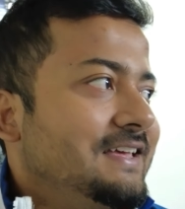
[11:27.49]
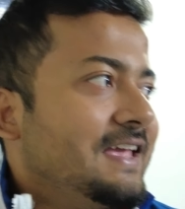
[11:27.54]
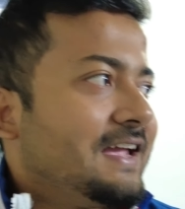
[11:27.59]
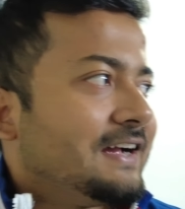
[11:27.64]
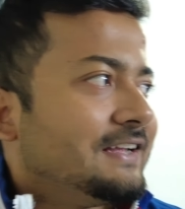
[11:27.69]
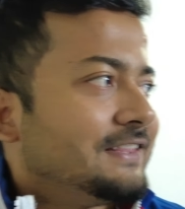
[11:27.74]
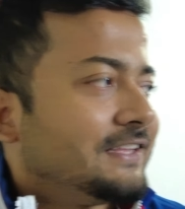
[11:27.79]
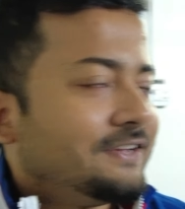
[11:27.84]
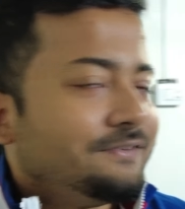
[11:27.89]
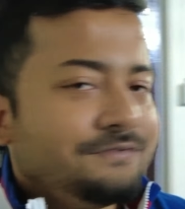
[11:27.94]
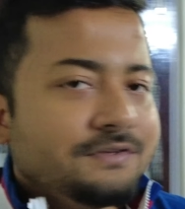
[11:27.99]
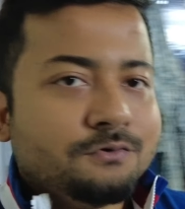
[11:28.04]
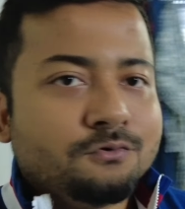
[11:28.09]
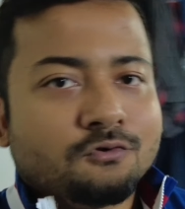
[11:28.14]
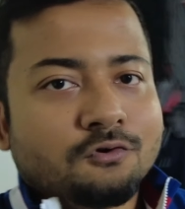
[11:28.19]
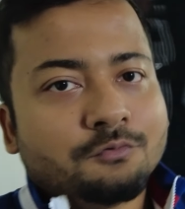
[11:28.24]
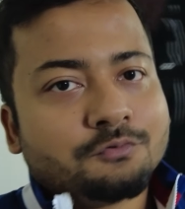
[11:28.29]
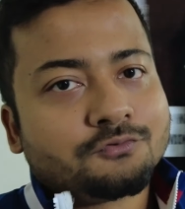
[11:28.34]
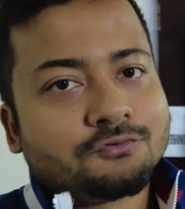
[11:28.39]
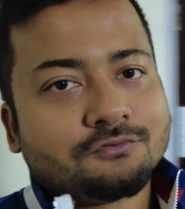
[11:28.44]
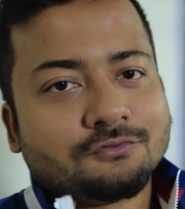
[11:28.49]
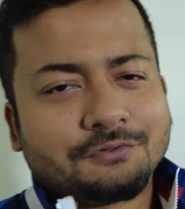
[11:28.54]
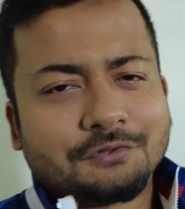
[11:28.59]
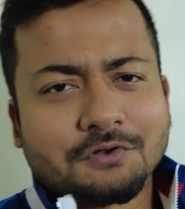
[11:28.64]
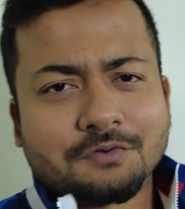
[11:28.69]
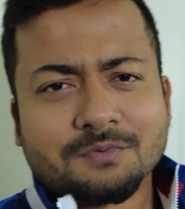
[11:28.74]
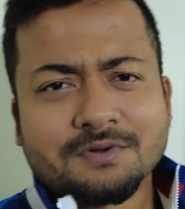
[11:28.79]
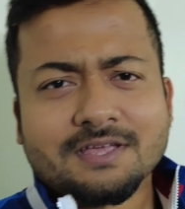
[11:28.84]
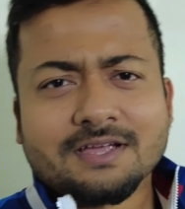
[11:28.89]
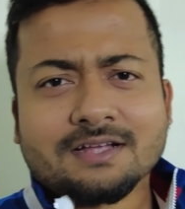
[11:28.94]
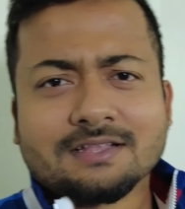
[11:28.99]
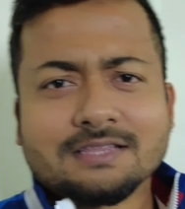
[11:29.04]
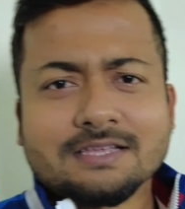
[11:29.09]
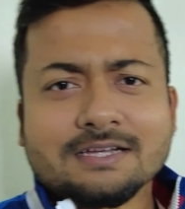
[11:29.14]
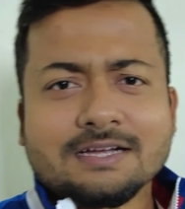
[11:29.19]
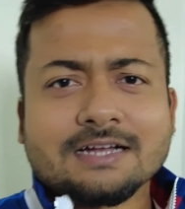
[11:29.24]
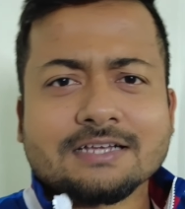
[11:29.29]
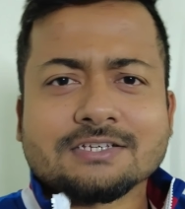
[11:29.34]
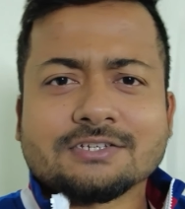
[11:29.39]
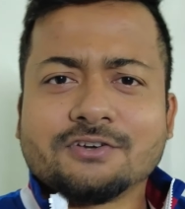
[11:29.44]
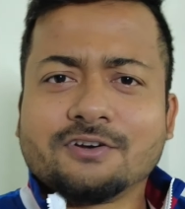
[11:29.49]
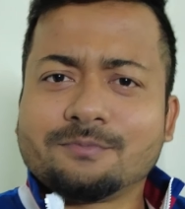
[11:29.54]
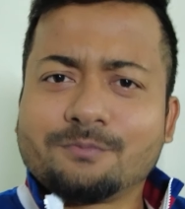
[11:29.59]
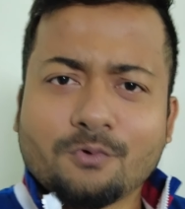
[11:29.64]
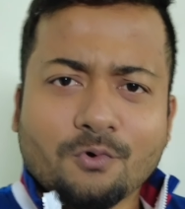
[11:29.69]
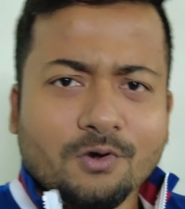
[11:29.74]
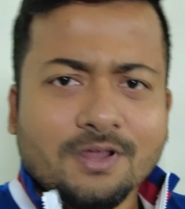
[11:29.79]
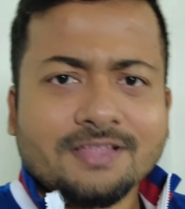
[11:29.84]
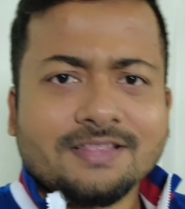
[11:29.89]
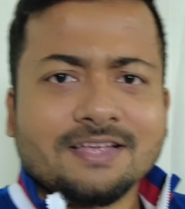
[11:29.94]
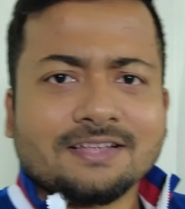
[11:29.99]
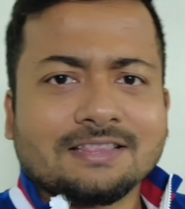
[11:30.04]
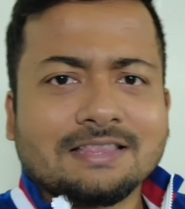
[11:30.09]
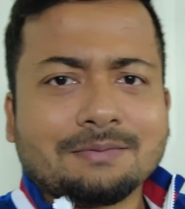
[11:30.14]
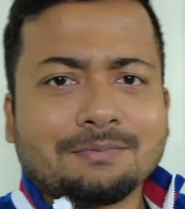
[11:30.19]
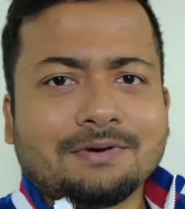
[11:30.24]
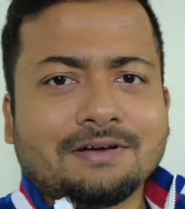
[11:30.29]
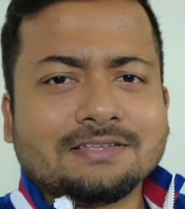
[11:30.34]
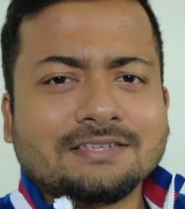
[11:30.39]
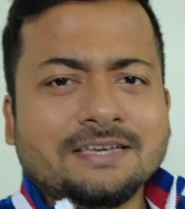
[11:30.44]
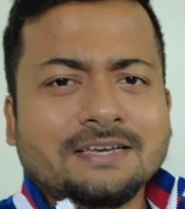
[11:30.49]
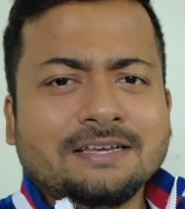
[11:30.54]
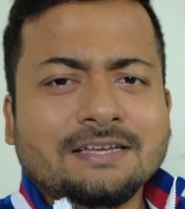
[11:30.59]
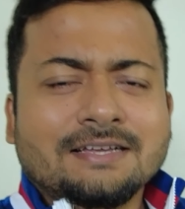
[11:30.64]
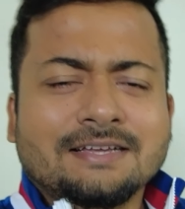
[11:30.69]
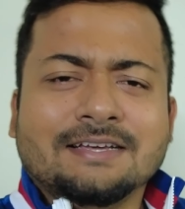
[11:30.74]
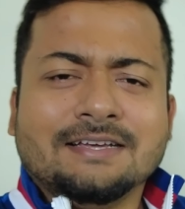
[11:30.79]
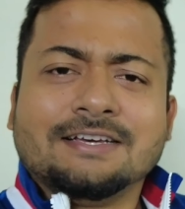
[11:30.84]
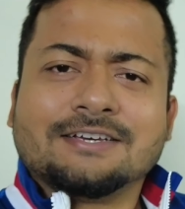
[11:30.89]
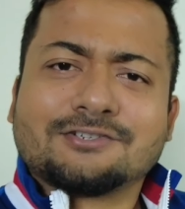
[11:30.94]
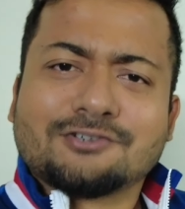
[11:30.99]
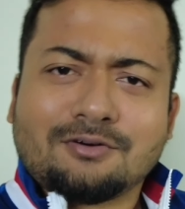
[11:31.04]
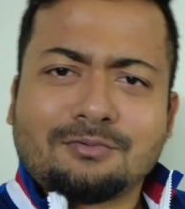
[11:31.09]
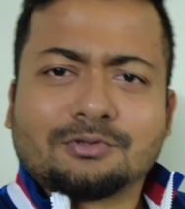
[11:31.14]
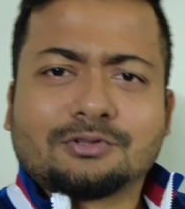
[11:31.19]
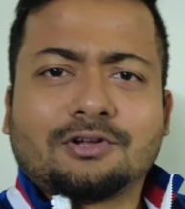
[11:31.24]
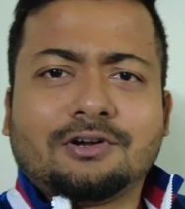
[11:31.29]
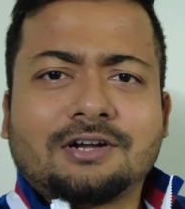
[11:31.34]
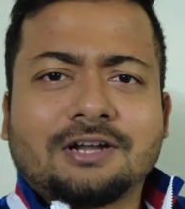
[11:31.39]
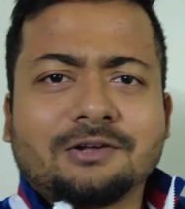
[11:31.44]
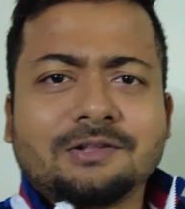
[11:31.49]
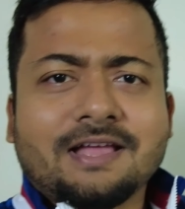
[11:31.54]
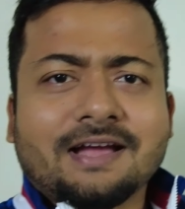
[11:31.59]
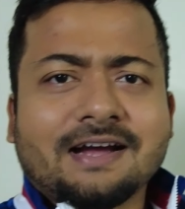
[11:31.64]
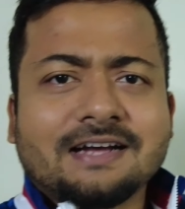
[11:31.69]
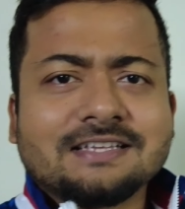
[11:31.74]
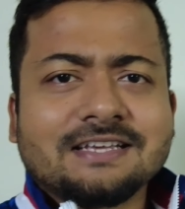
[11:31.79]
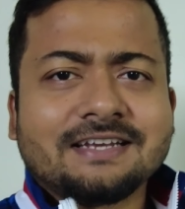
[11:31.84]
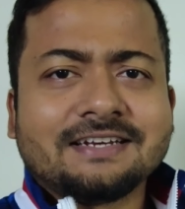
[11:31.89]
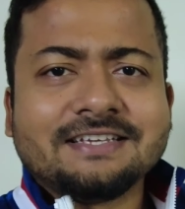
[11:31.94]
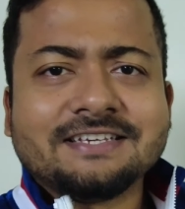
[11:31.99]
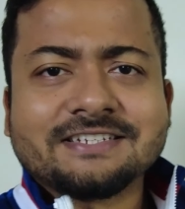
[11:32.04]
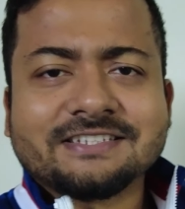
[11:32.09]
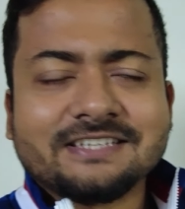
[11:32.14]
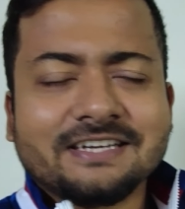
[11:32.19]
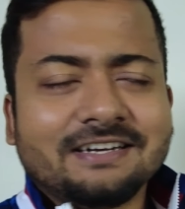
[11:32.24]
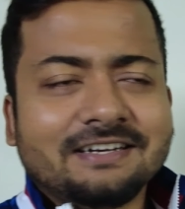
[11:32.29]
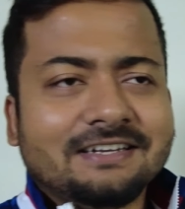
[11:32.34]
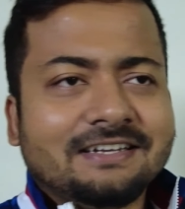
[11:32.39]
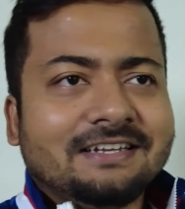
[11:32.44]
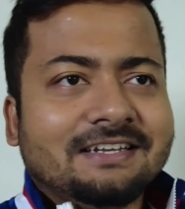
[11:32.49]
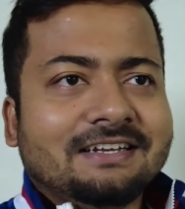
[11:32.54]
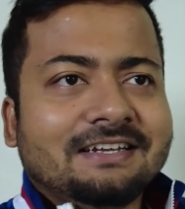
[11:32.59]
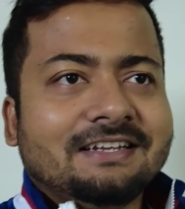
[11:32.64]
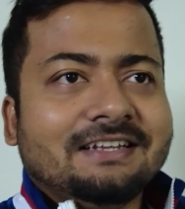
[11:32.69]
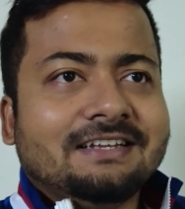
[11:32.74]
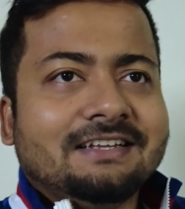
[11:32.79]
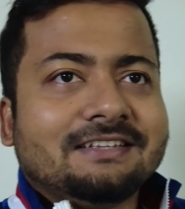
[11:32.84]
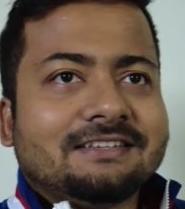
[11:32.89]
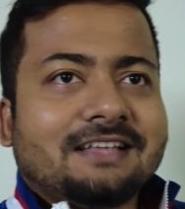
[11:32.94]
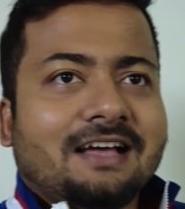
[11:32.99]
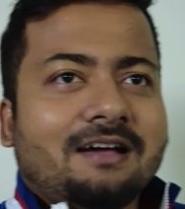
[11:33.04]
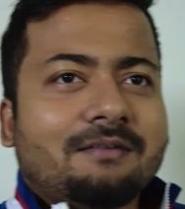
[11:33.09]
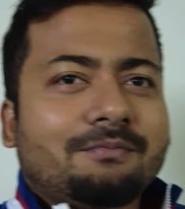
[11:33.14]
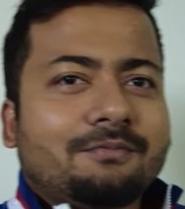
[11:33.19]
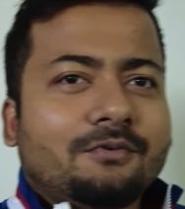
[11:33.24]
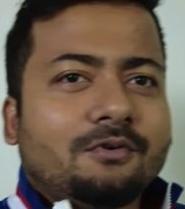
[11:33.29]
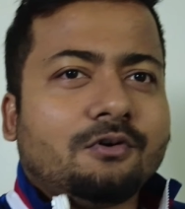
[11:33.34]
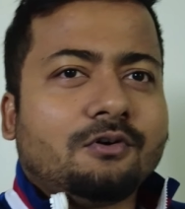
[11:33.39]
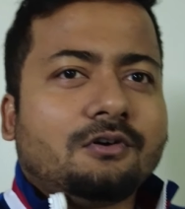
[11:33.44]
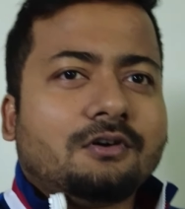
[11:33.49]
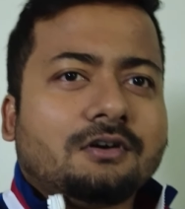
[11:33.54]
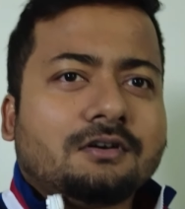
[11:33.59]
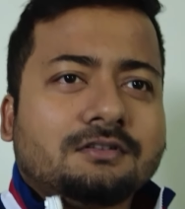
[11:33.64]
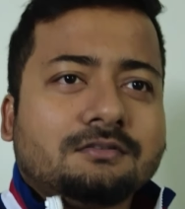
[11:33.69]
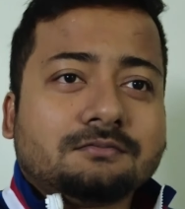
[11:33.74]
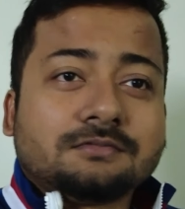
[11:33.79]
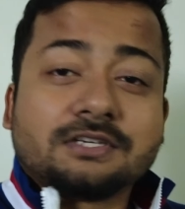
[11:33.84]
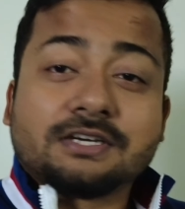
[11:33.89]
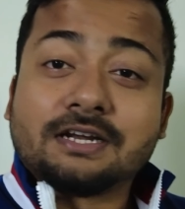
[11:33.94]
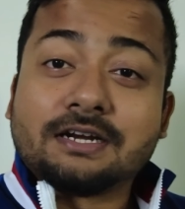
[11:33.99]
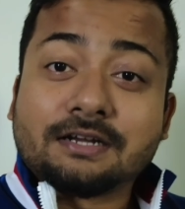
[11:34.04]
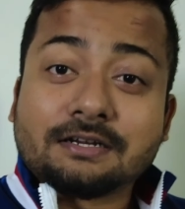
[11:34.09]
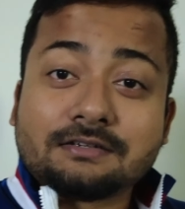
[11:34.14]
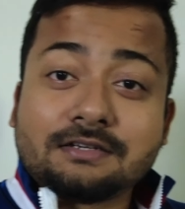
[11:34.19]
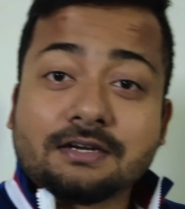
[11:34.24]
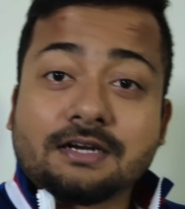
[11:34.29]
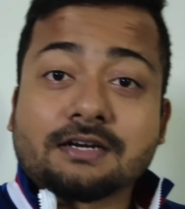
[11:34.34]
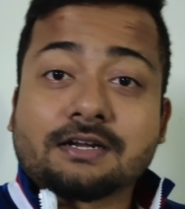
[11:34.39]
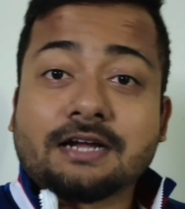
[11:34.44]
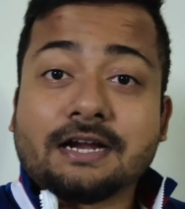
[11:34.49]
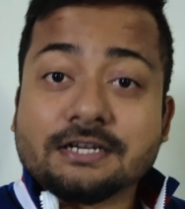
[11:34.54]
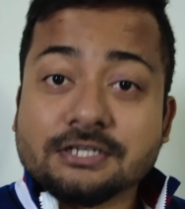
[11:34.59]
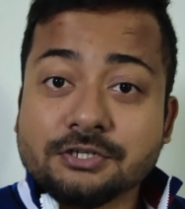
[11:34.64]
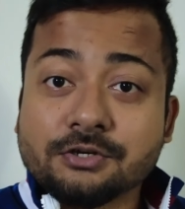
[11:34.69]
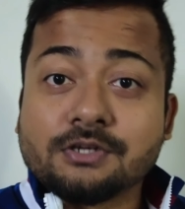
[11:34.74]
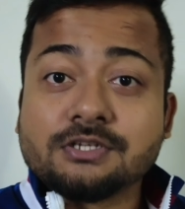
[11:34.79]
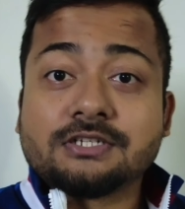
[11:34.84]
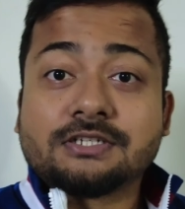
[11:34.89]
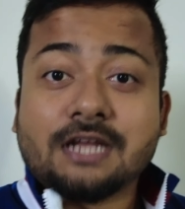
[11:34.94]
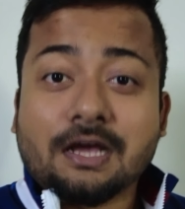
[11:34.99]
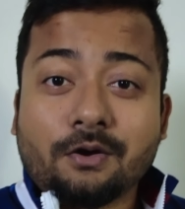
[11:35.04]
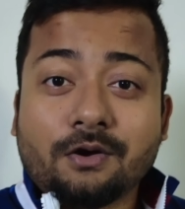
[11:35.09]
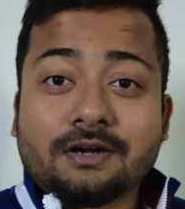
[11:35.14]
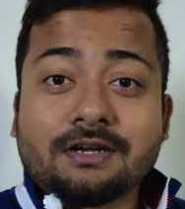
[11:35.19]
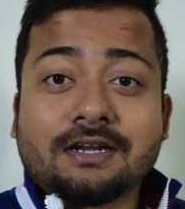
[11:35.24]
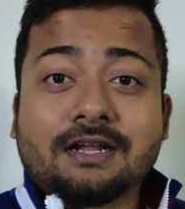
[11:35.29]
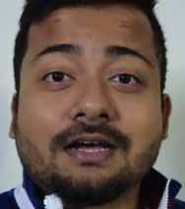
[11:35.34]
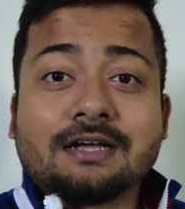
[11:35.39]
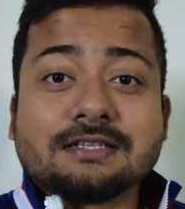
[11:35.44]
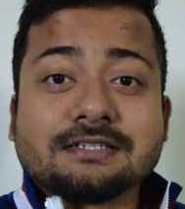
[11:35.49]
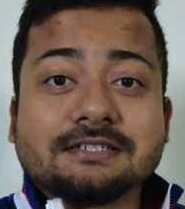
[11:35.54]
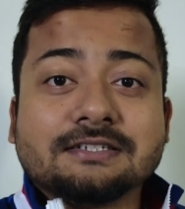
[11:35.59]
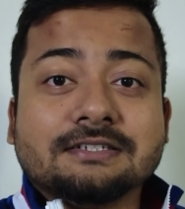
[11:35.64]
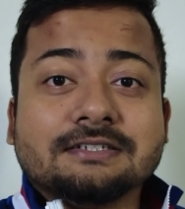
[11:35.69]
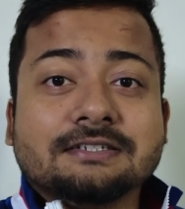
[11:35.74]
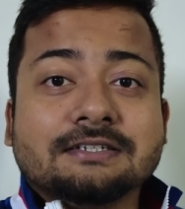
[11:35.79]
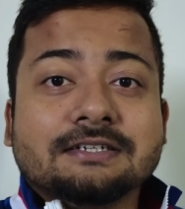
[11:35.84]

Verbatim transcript: এখান থেকে ভিউ খুব সুন্দর মানে এখান থেকে কাশিয়ং পুরোটাই দেখতে পাওয়া যায় সমতলটাও দেখা যায় নিচটা তারপর সেখানে কাশিয়ং যে টাওয়ারটা আছে